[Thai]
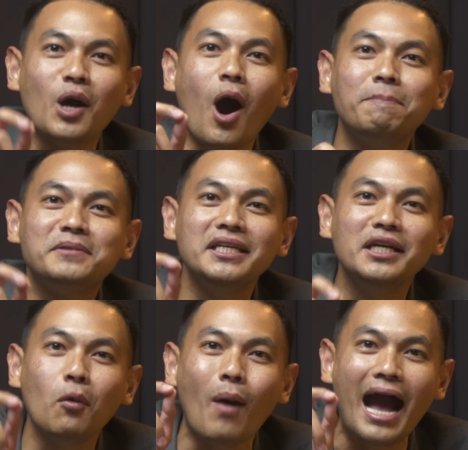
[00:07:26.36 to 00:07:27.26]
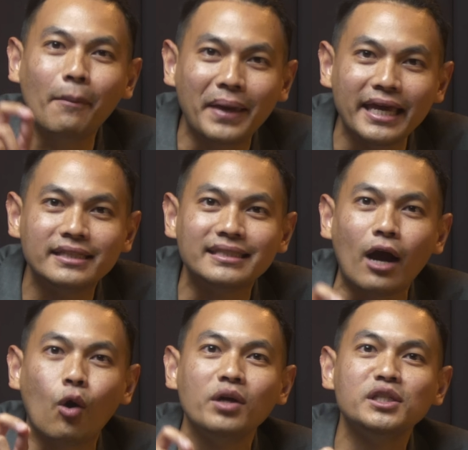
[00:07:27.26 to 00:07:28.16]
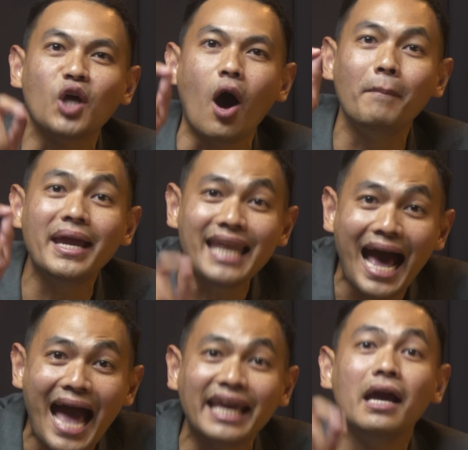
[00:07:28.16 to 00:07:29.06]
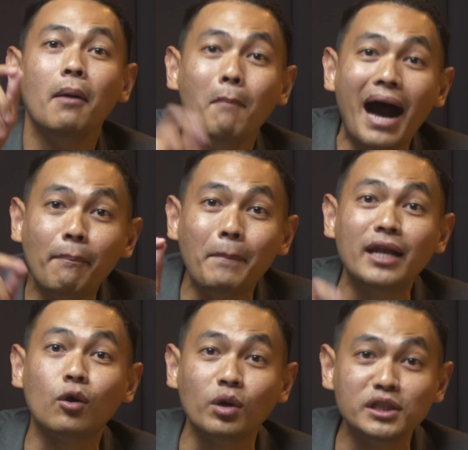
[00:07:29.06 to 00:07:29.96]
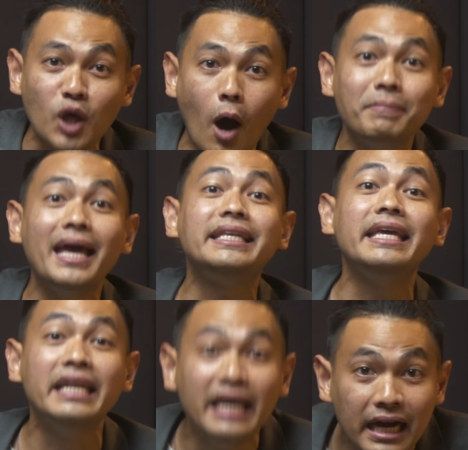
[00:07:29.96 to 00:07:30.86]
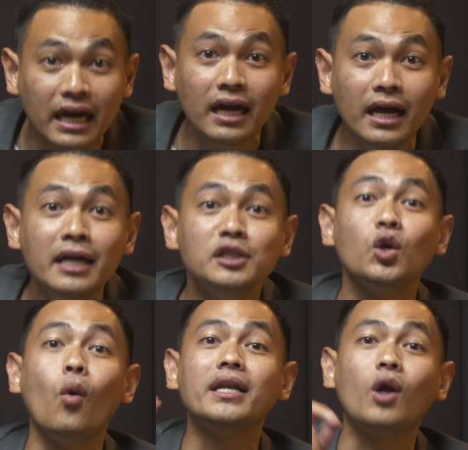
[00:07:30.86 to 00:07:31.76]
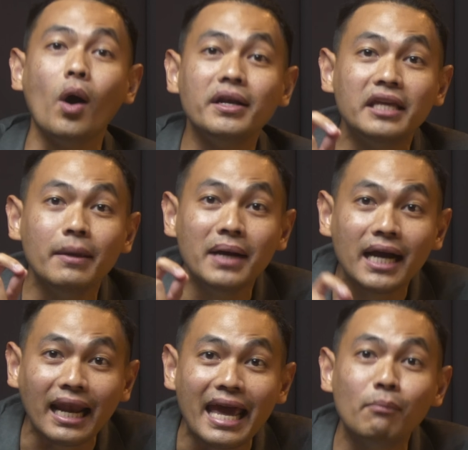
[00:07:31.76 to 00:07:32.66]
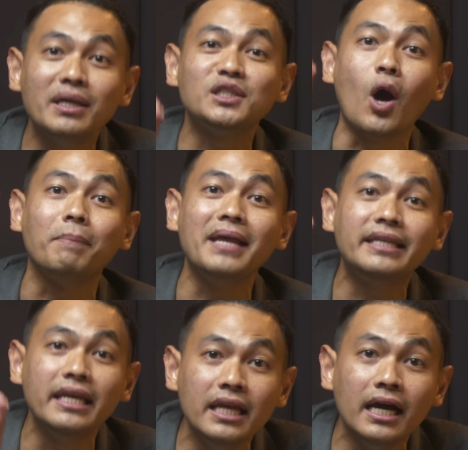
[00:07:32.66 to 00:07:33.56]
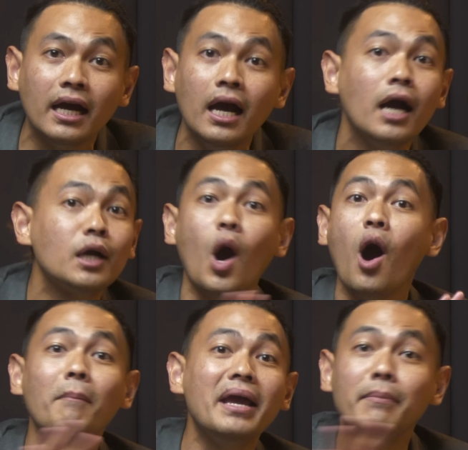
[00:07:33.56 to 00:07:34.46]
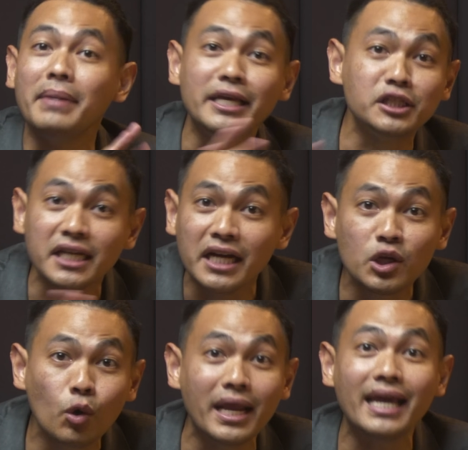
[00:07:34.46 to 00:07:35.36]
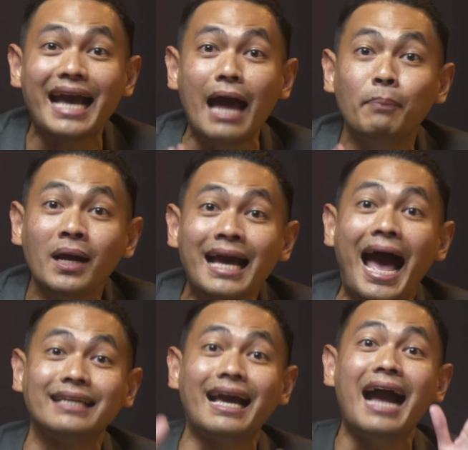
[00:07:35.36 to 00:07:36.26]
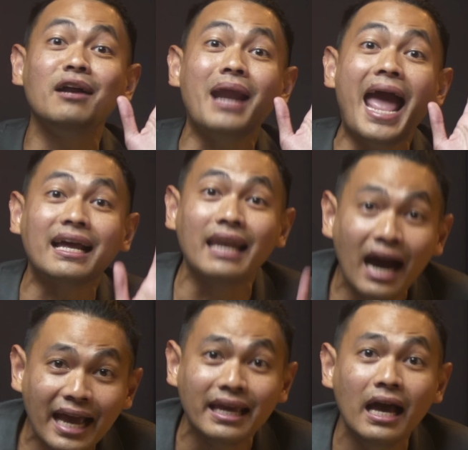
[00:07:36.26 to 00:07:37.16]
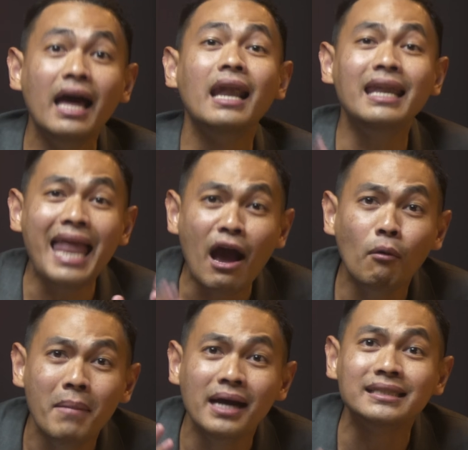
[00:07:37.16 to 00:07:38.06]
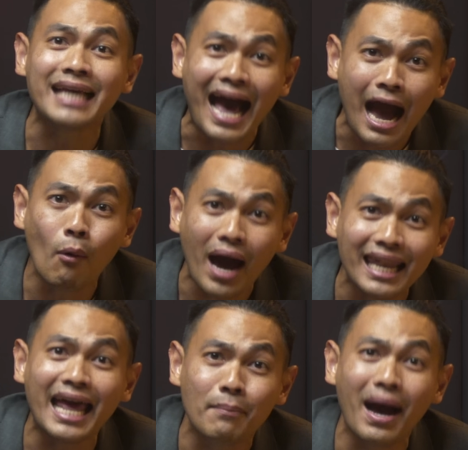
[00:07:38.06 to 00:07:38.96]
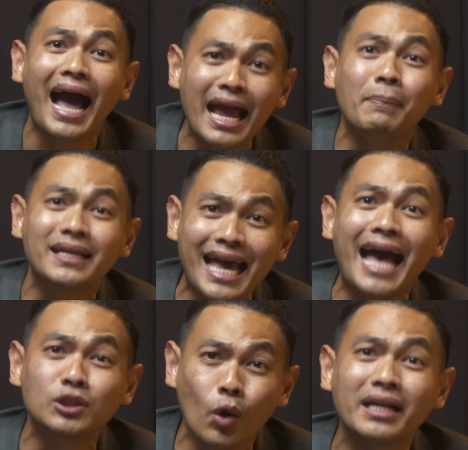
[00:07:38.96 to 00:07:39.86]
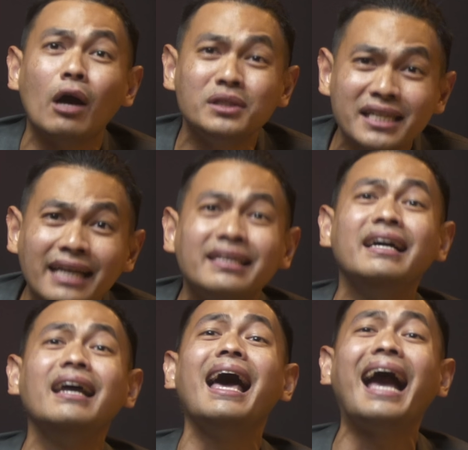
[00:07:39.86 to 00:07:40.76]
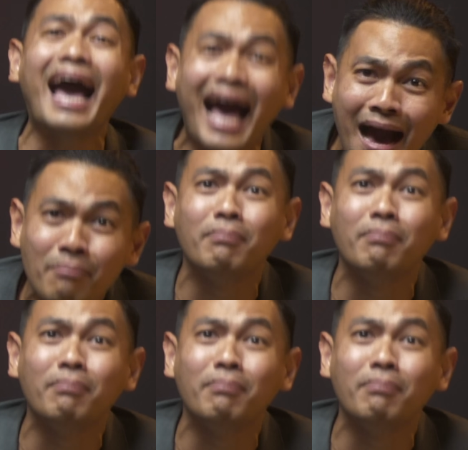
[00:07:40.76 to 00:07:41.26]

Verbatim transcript: ก๊อปชื่อวางผิดจากคนสอบไม่ได้ มาเป็นคนสอบได้ที่1ส่วนคนที่มึงเคลมว่าสอบได้ที่หนึ่ง ก็ไม่มีชื่ออยู่ในการประกาศครั้งแรกเลย แล้วมึงจะเอาอะไรมาให้ประชาชนเขาเชื่อถือล่ะครับ